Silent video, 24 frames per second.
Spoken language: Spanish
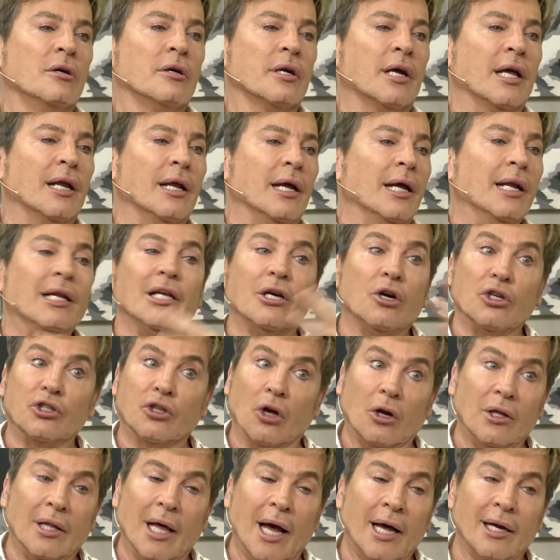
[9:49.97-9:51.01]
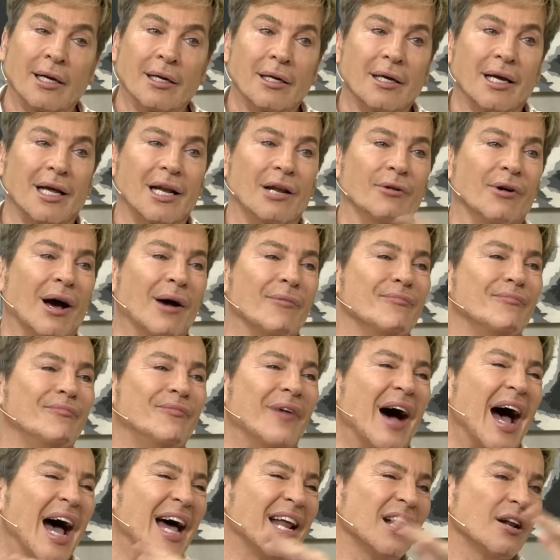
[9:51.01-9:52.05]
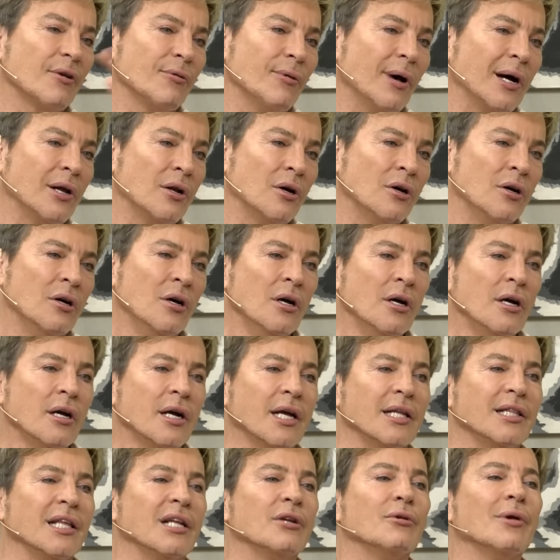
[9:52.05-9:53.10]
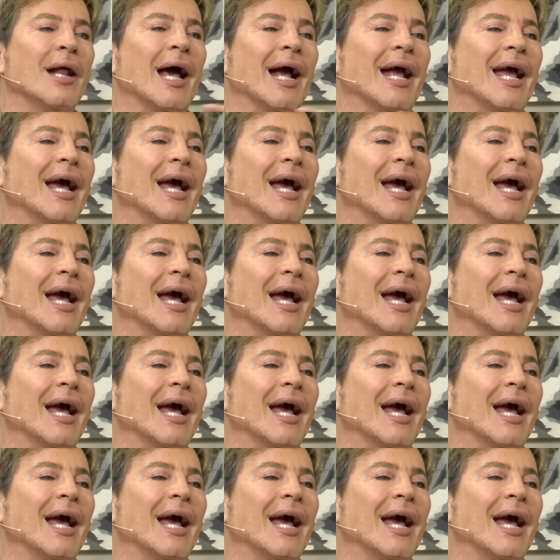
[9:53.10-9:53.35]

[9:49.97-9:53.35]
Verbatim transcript: el hijo de Soldán, que le va bárbaro, que tiene una ah.